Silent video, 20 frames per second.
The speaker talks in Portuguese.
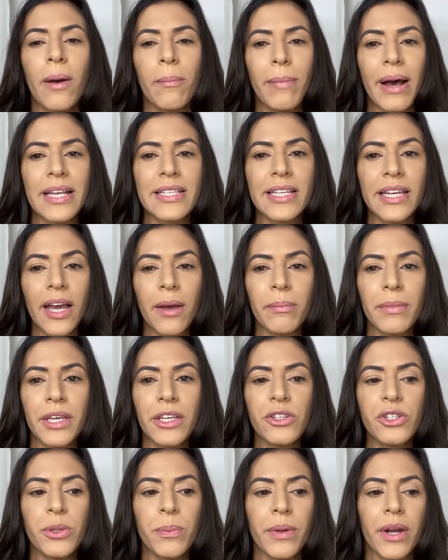
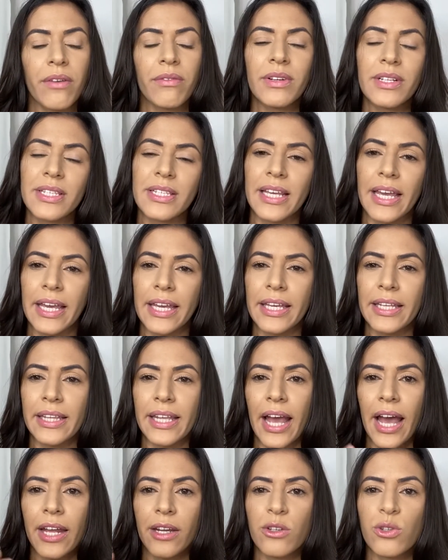Basicamente, para você que
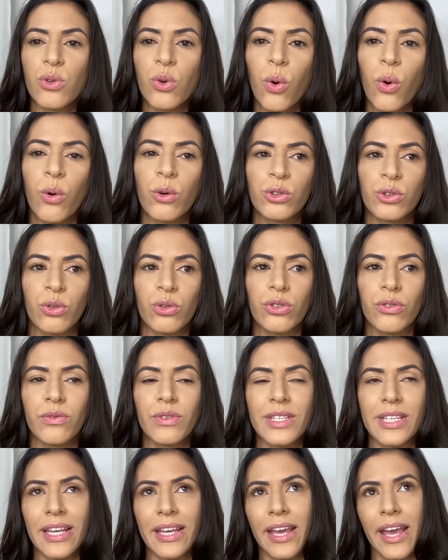tem áreas do rosto onde
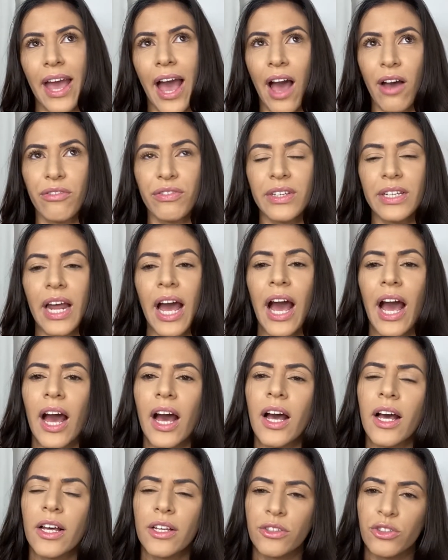você quer
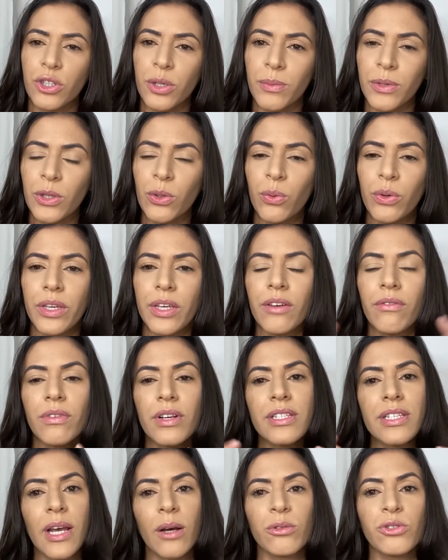afinar, diminuir,
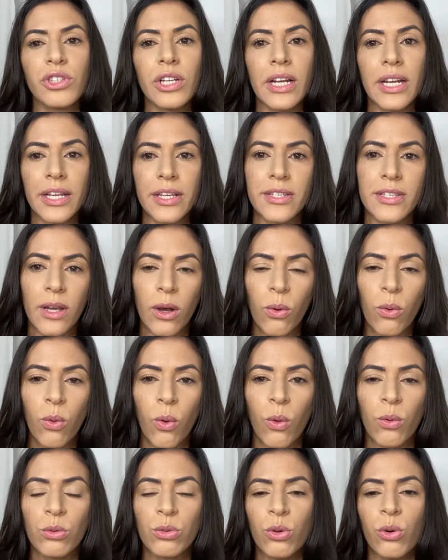você utiliza o
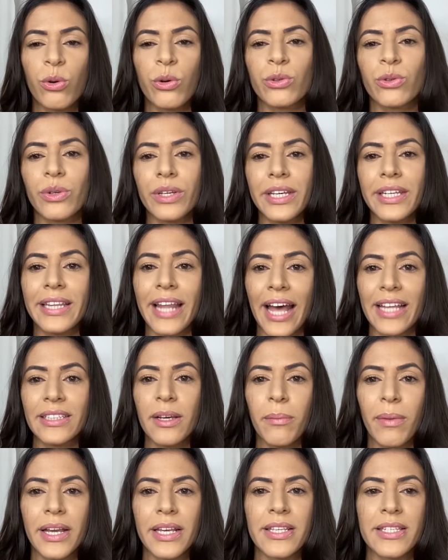contorno, que
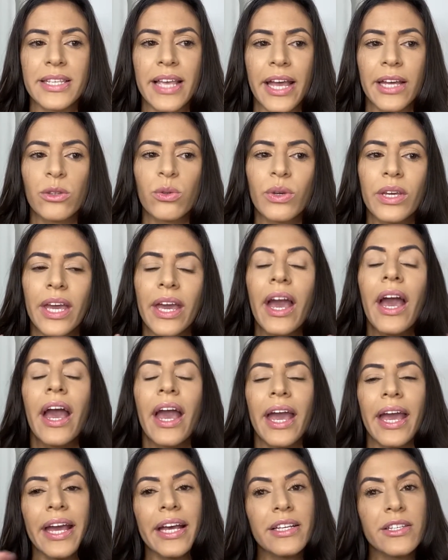nada mais é do que
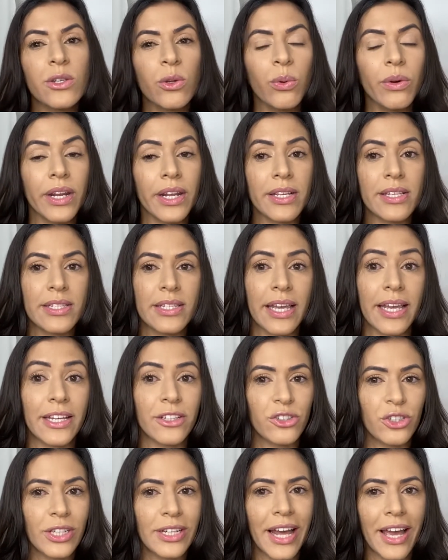
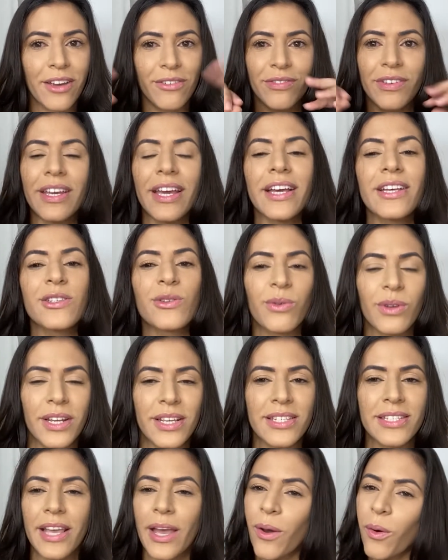escurecer de leve,
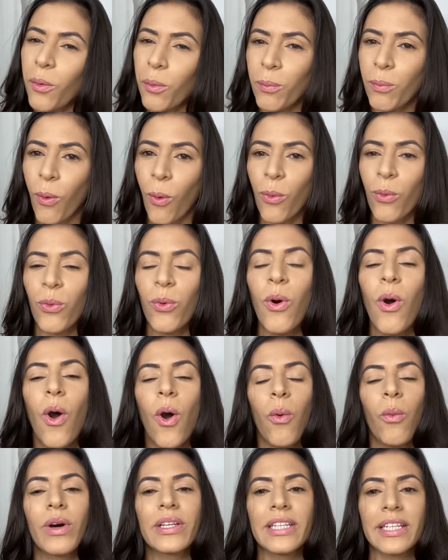escurecer um pouco
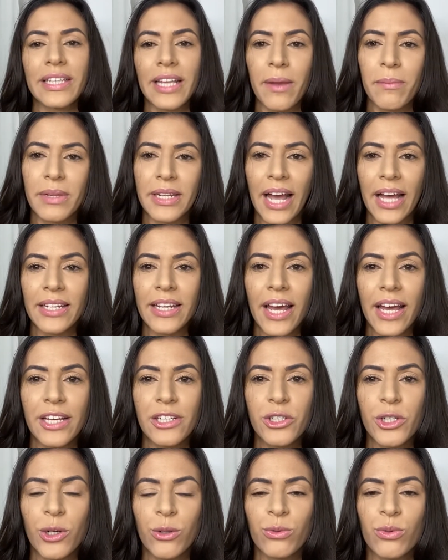uma determinada
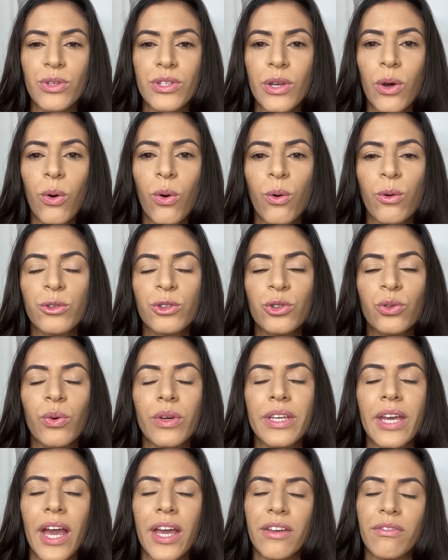região do seu rosto
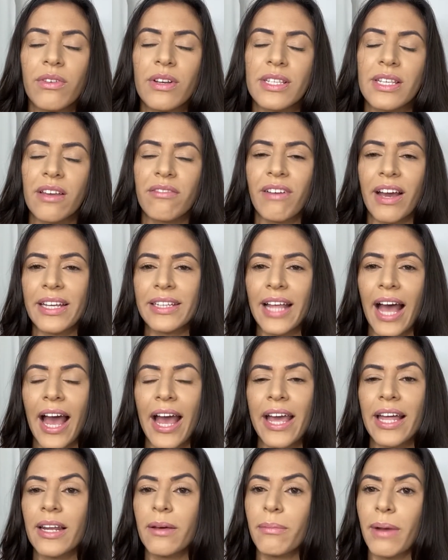e aí você vai
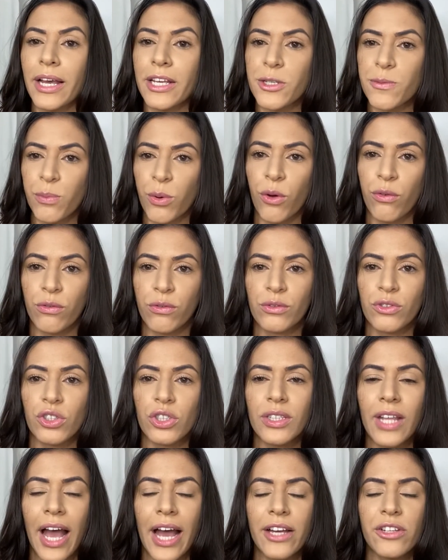dar ela mais
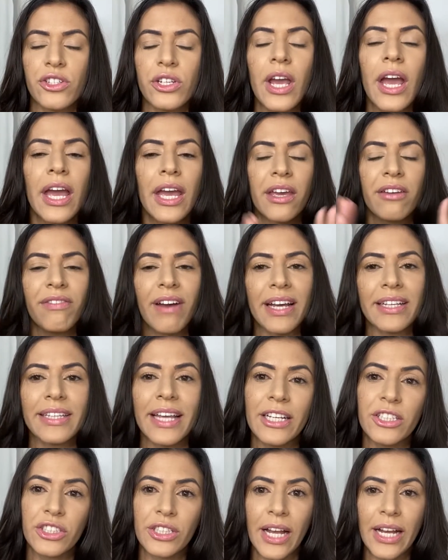profundidade e vai
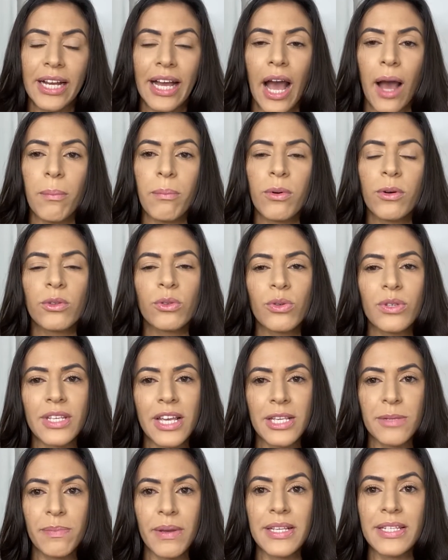destacar pontos
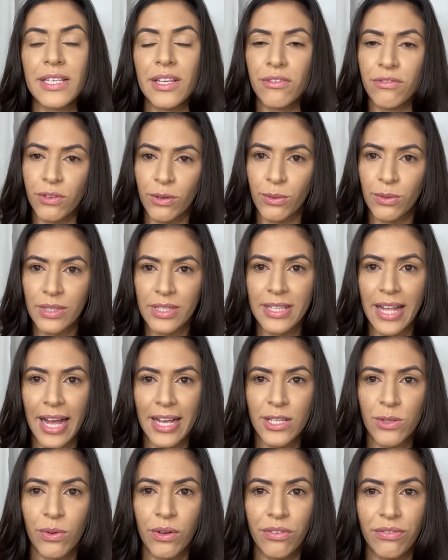específicos
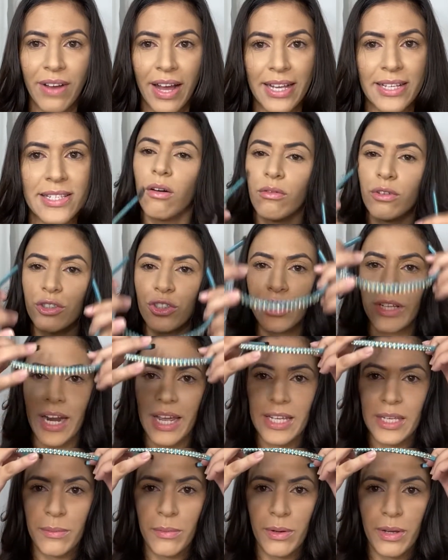da sua face. Vou
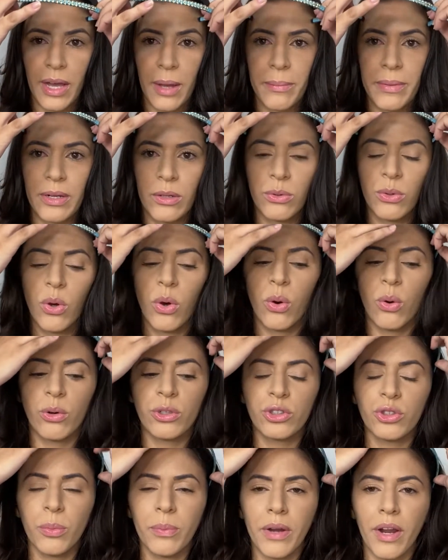tirar aqui meu cabelo do
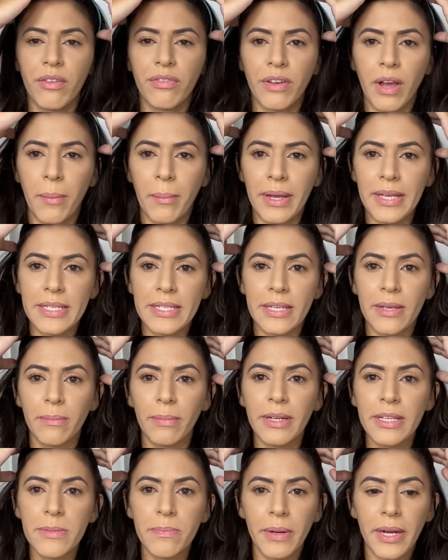rosto para ficar mais
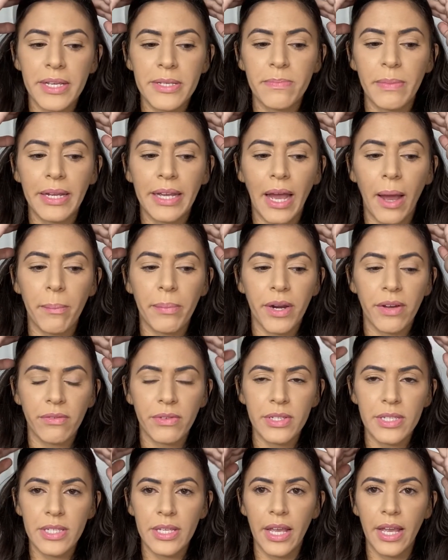simples para explicar para
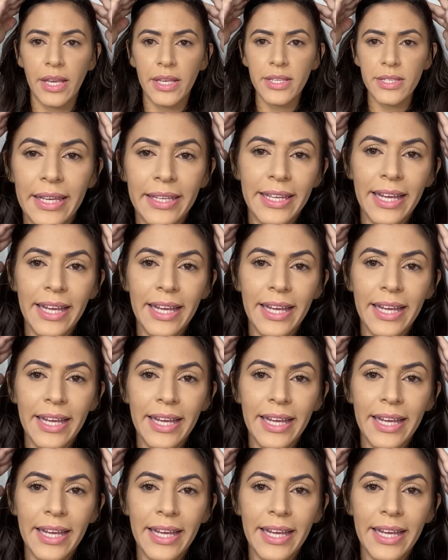vocês.